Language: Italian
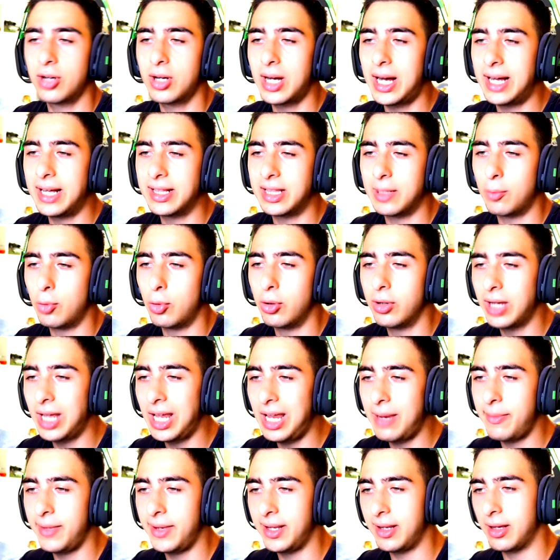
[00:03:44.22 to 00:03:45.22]
giocata, buon
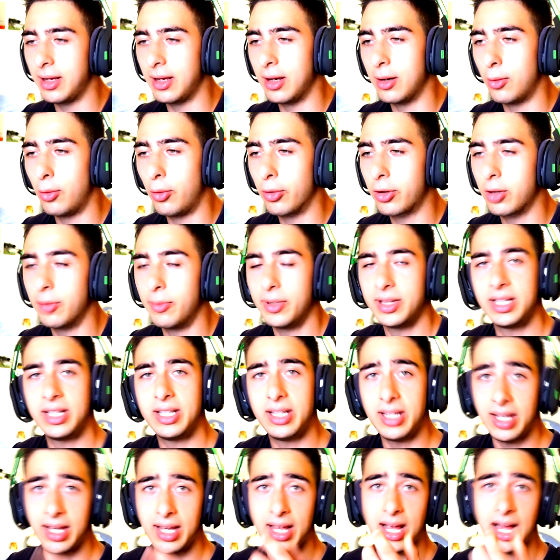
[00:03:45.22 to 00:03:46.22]
gaming, occhio
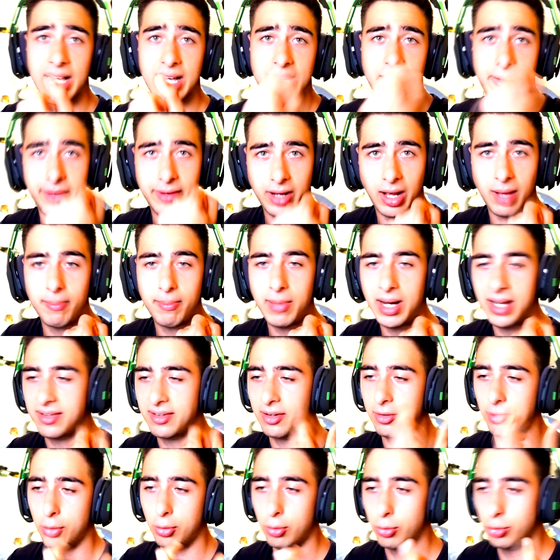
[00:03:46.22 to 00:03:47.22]
mettete a grafica
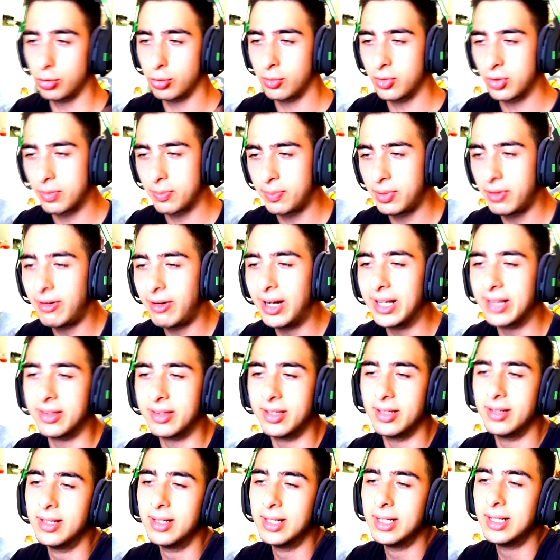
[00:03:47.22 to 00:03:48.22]
bassa se non consuma troppe
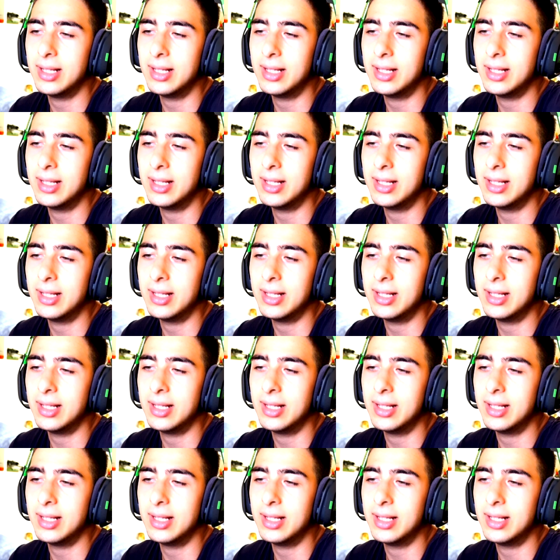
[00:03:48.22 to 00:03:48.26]
watt